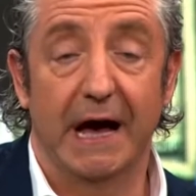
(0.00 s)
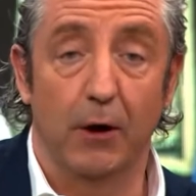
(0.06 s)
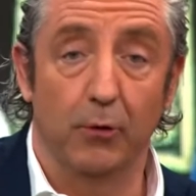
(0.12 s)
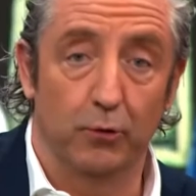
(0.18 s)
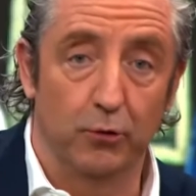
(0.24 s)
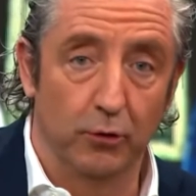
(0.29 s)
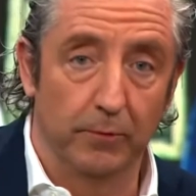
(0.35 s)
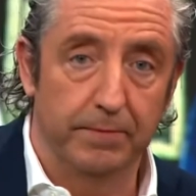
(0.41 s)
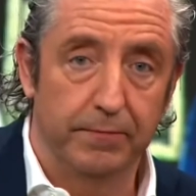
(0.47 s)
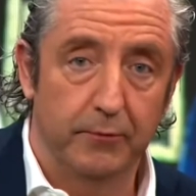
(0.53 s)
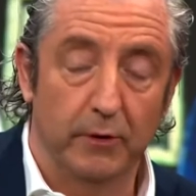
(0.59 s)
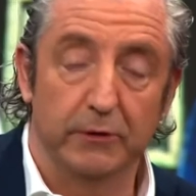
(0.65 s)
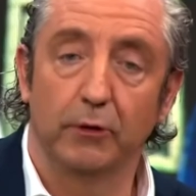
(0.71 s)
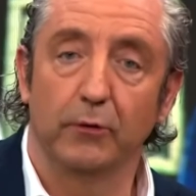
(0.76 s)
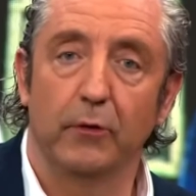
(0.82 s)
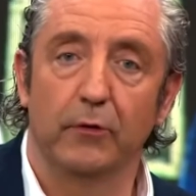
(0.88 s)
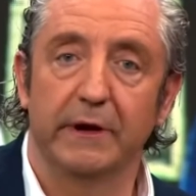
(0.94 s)
a un club,
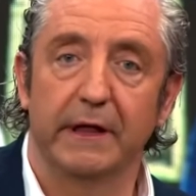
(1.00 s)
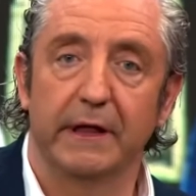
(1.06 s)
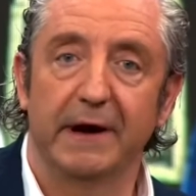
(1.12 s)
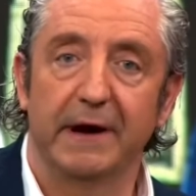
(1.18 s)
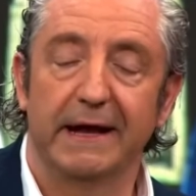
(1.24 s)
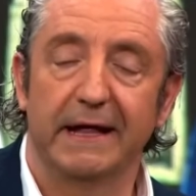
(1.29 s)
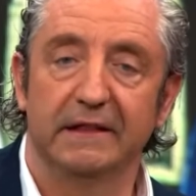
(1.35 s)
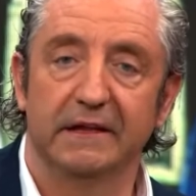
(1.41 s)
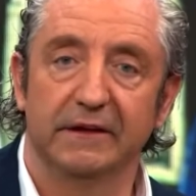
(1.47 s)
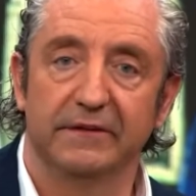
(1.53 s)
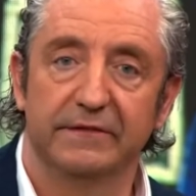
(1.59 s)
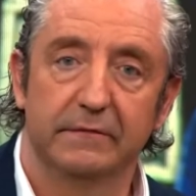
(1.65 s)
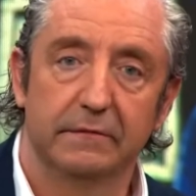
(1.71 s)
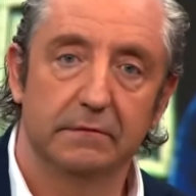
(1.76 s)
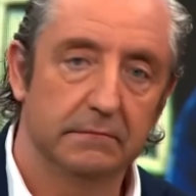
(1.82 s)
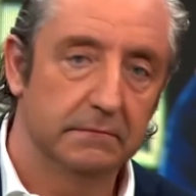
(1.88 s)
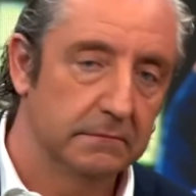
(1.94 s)
cuando el jugador quedaba
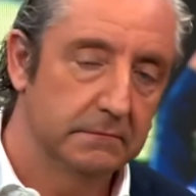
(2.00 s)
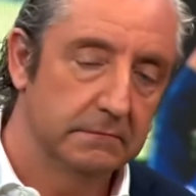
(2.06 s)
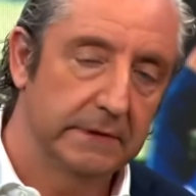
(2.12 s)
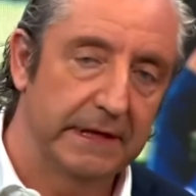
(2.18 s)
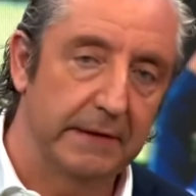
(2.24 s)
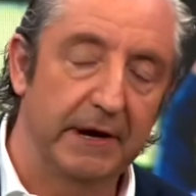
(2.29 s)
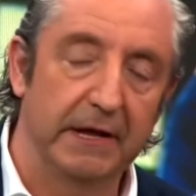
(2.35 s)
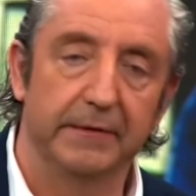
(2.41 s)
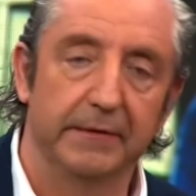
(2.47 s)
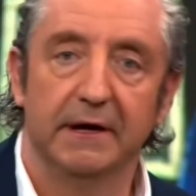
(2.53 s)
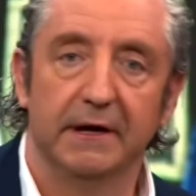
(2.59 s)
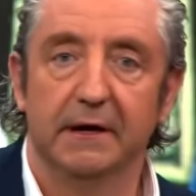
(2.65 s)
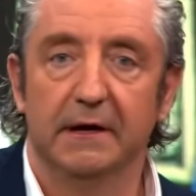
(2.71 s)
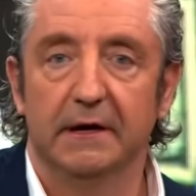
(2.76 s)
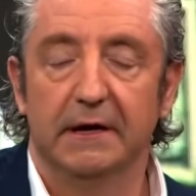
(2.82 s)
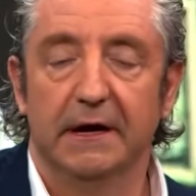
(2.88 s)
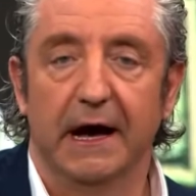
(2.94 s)
gratis, quedaba libre,
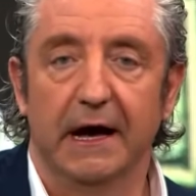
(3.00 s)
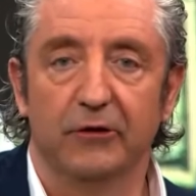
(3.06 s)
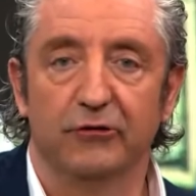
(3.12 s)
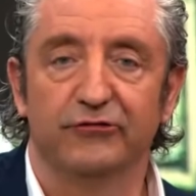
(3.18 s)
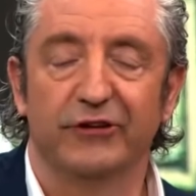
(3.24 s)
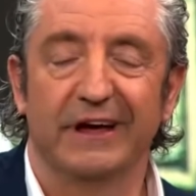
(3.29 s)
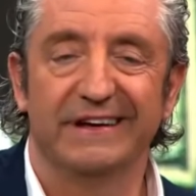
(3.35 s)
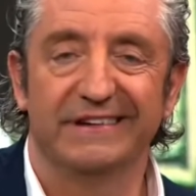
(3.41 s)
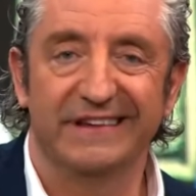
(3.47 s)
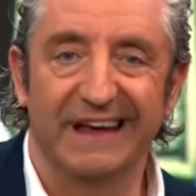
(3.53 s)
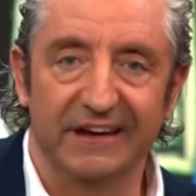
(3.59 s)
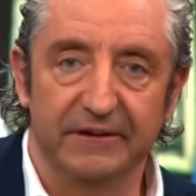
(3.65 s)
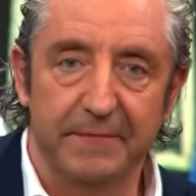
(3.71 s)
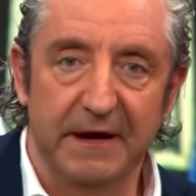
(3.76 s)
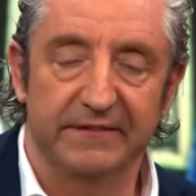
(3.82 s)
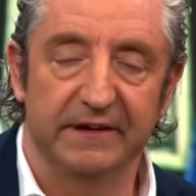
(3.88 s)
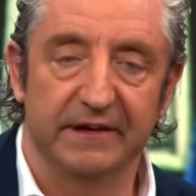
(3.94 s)
a los
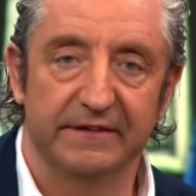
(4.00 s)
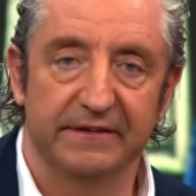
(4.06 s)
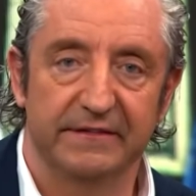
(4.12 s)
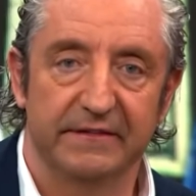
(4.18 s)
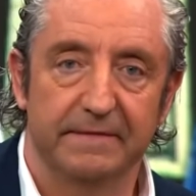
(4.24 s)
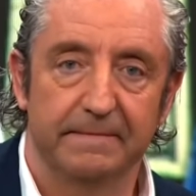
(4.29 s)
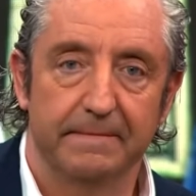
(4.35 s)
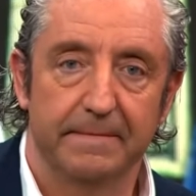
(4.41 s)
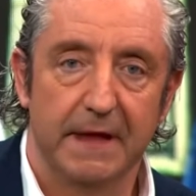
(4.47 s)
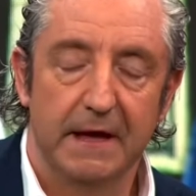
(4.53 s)
seis meses.